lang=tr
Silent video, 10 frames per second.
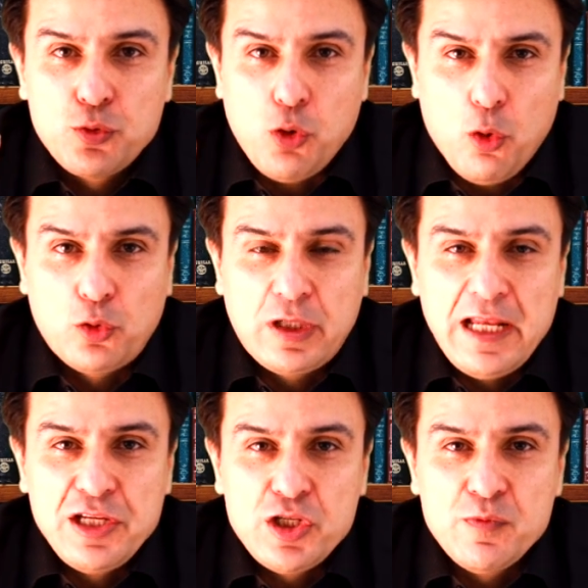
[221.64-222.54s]
çok
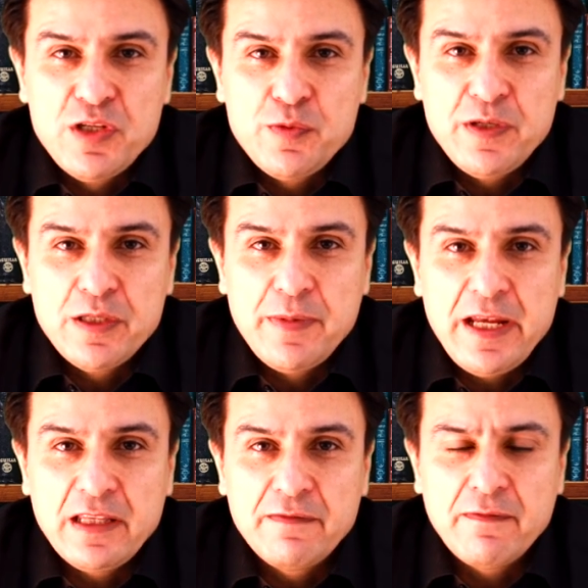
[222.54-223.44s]
gelişmiş bir
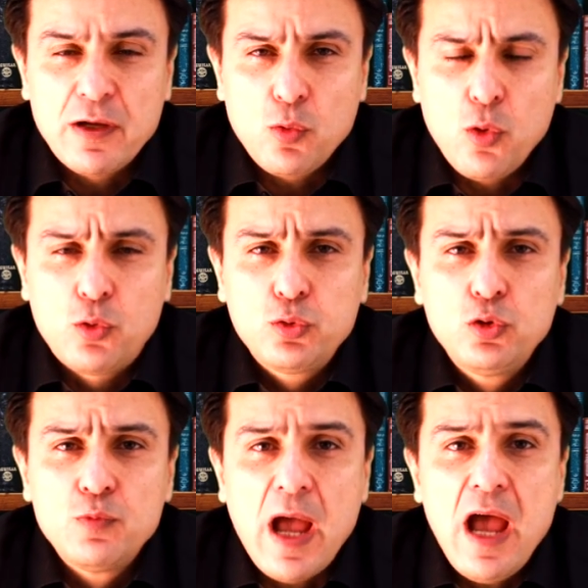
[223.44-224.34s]
beynim var.
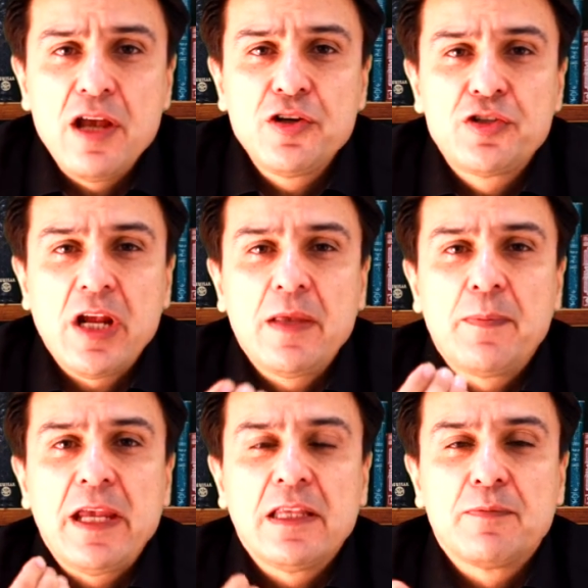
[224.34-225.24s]
Okuduğum her şey
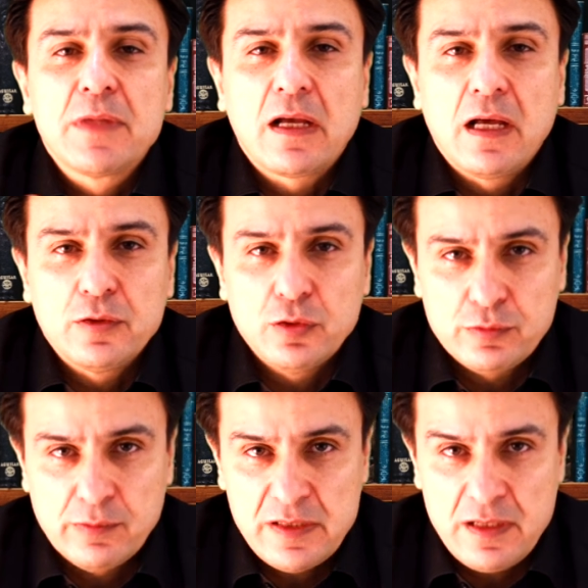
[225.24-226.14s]
beynimde kalıyor
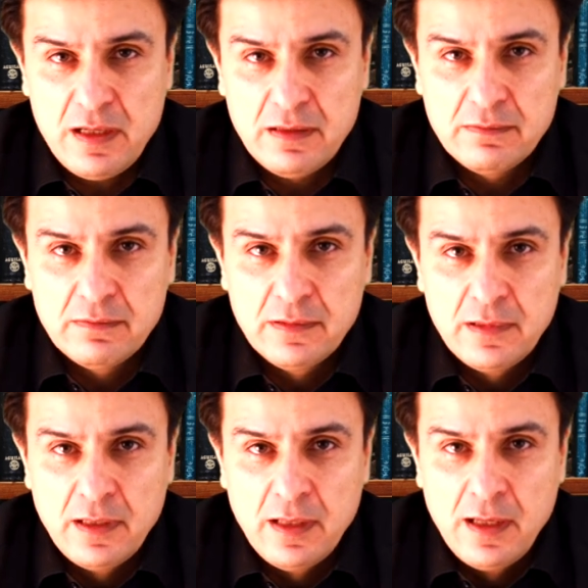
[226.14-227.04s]
mesela.
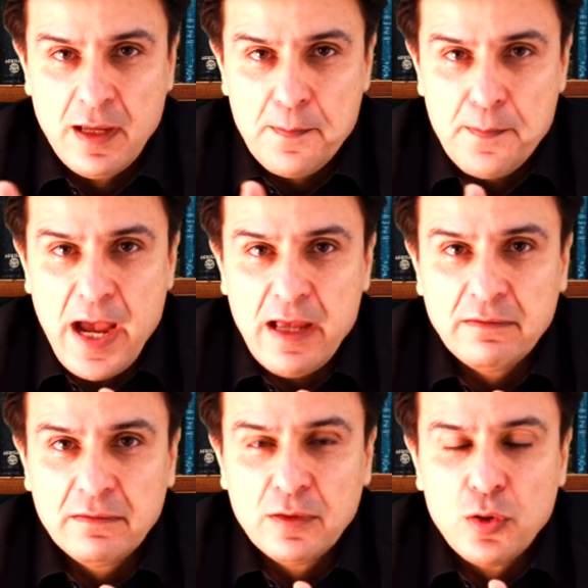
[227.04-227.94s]
Ben
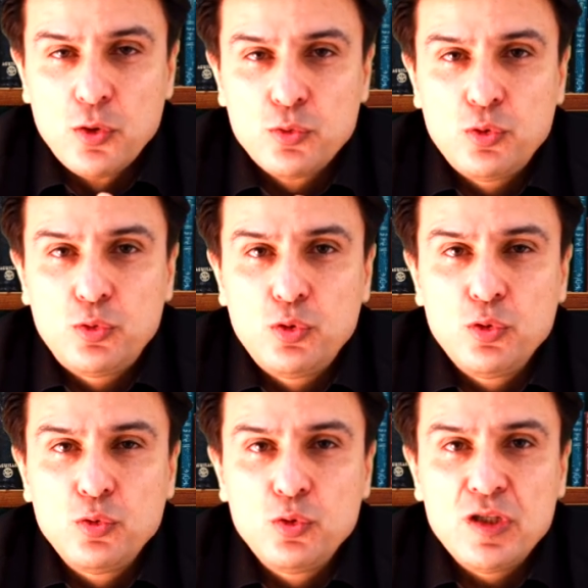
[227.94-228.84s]

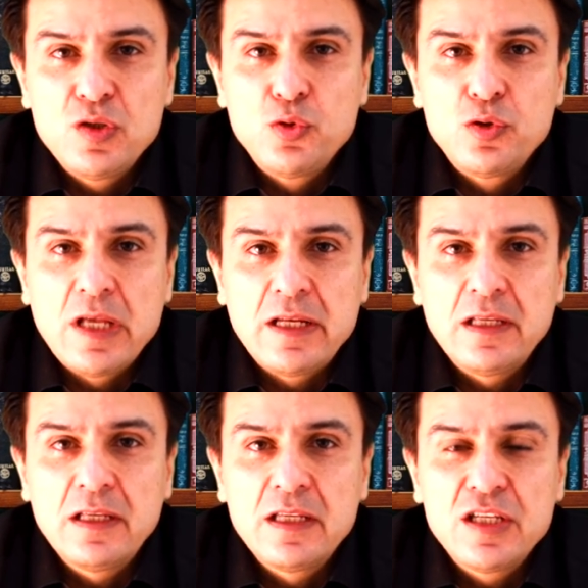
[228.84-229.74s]
tütün
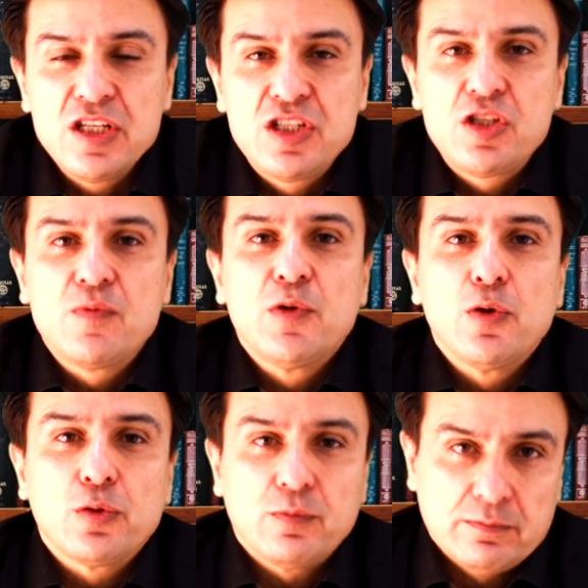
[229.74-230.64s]
ürünleri
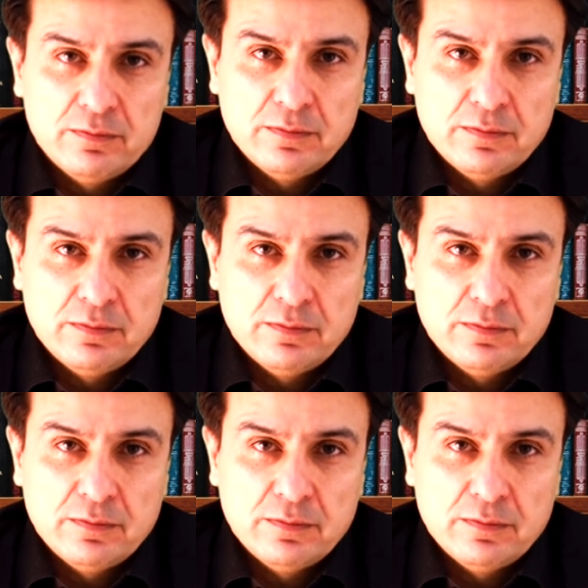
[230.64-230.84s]
içmiyorum.